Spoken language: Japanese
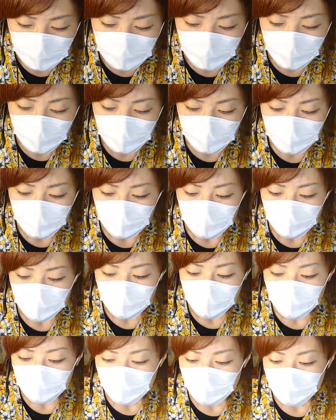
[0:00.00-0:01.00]
あの
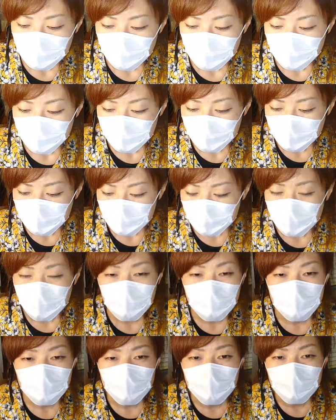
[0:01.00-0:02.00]
元気なのはありが
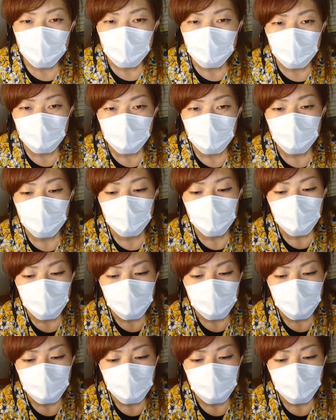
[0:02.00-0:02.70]
たいですよ